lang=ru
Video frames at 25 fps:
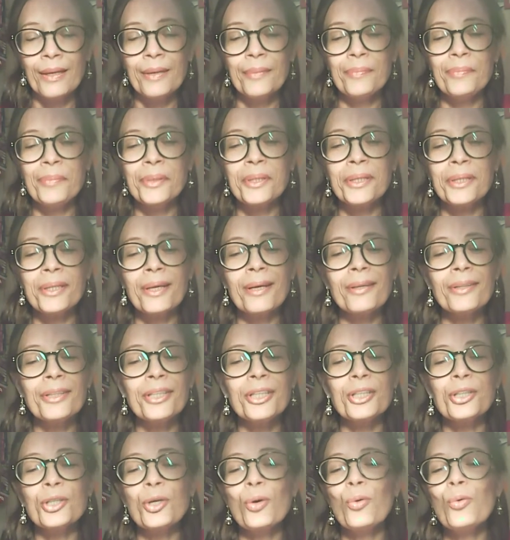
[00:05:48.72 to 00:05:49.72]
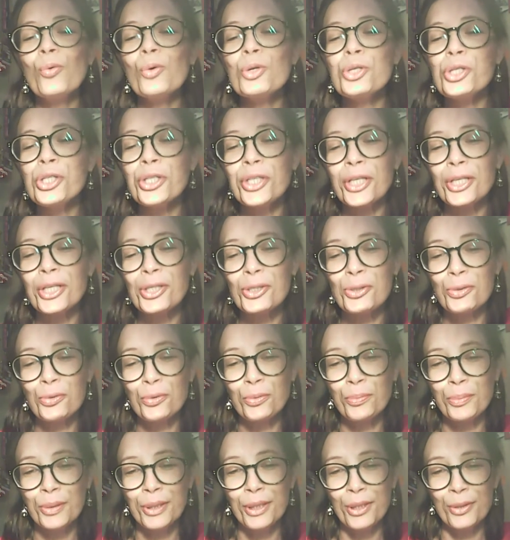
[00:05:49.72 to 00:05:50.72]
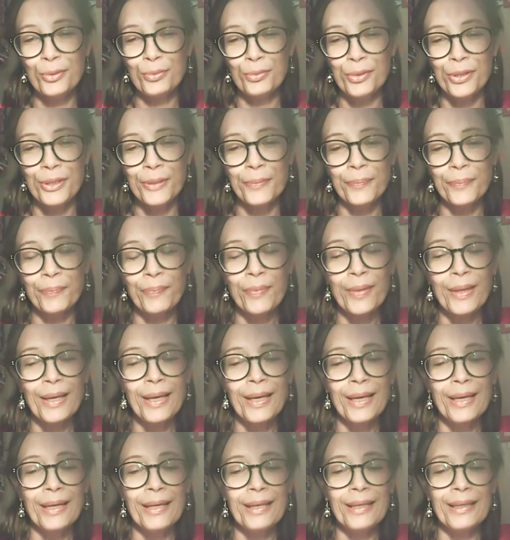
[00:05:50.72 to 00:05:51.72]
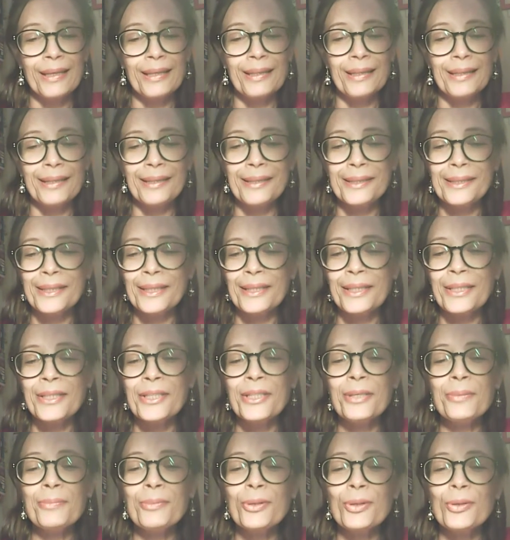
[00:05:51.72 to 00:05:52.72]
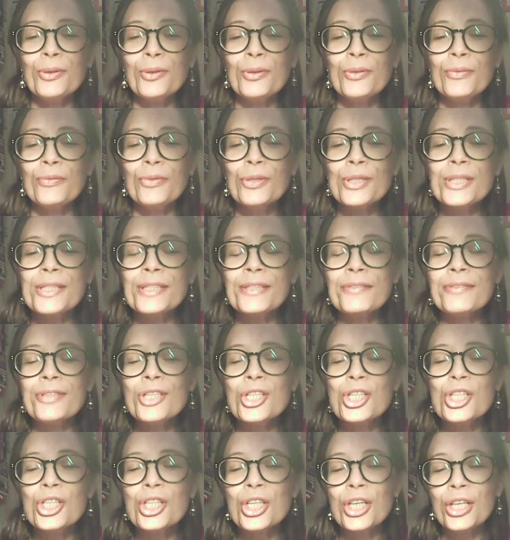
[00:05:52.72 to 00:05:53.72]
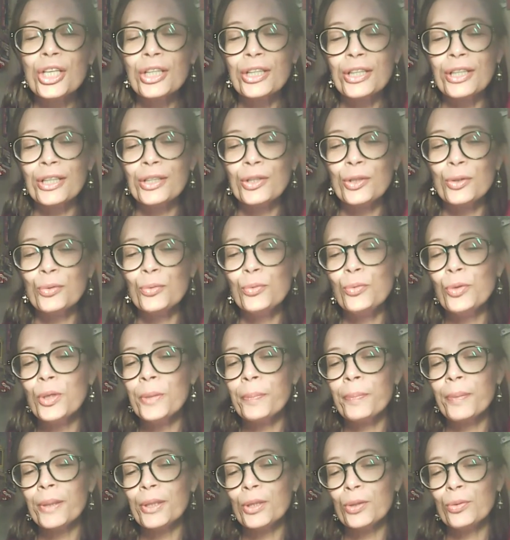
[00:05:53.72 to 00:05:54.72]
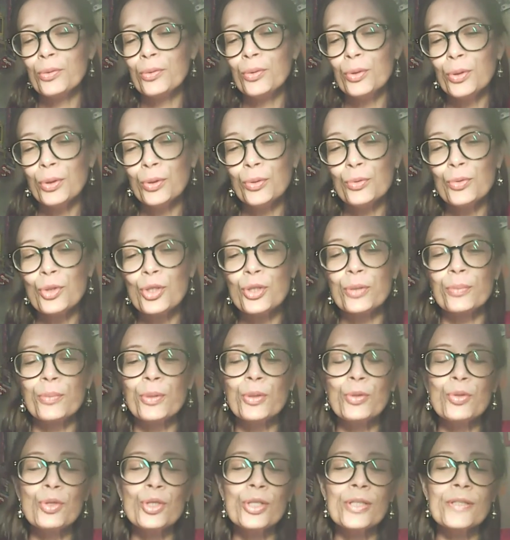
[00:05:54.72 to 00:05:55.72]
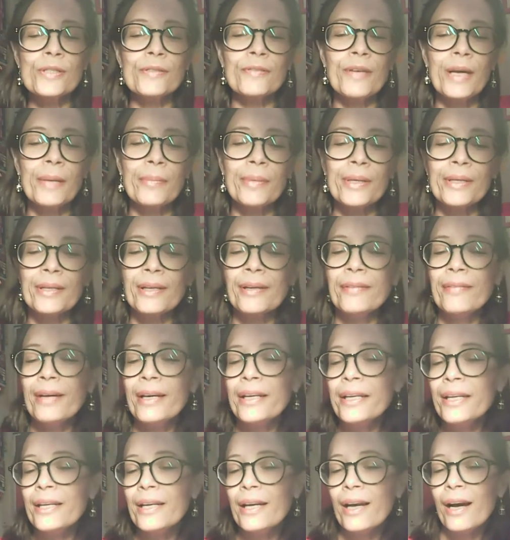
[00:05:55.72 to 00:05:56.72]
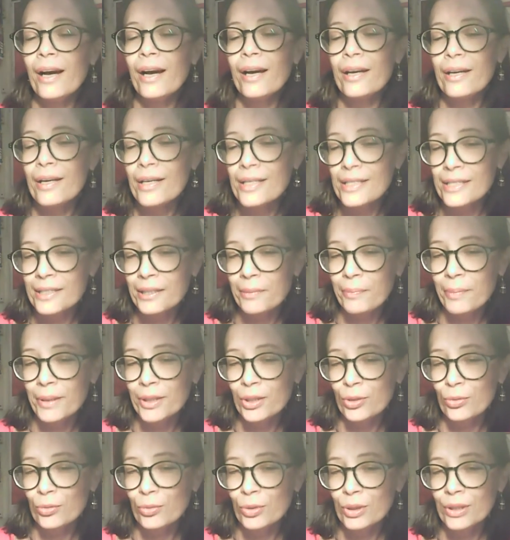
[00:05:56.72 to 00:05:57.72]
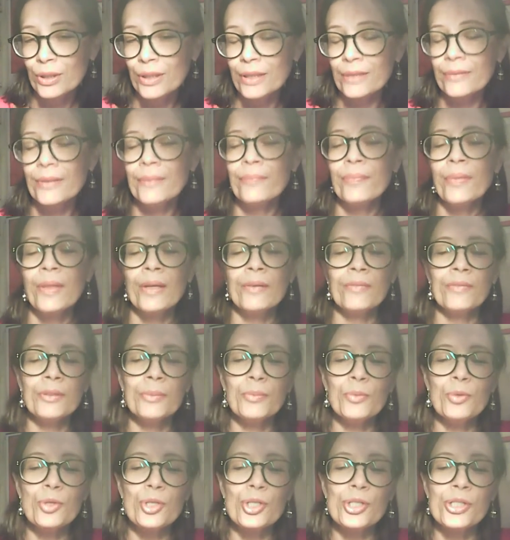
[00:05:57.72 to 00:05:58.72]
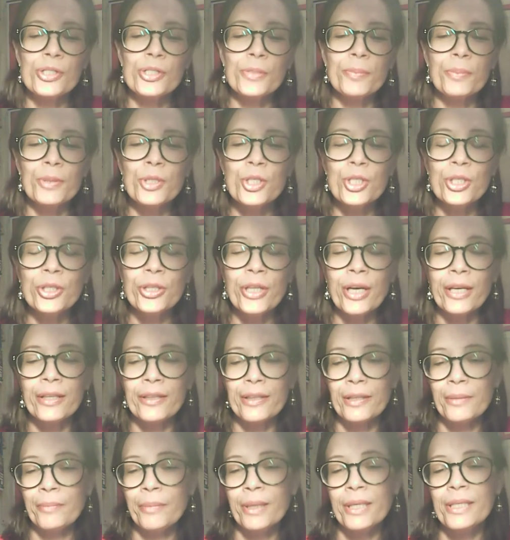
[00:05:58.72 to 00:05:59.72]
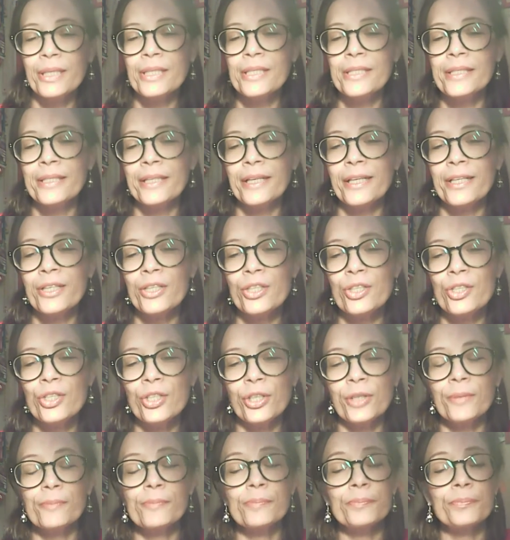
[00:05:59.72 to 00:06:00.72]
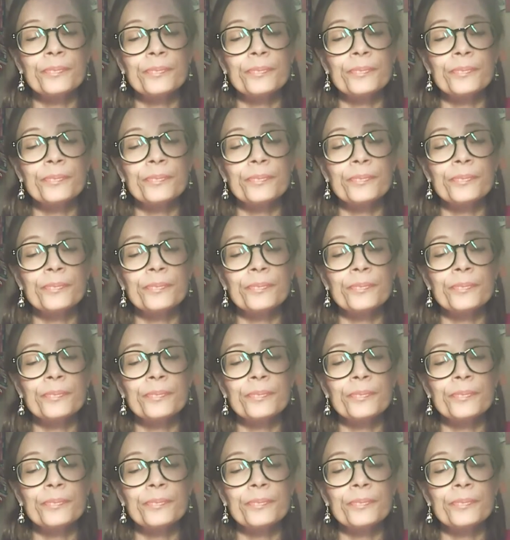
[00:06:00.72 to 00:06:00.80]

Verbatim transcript: Металл – это очень особые люди. А, к ним вот совершенно другой подход нужен. Мы уже с вами говорили о разных подходах, вы можете почитать на моей страничке.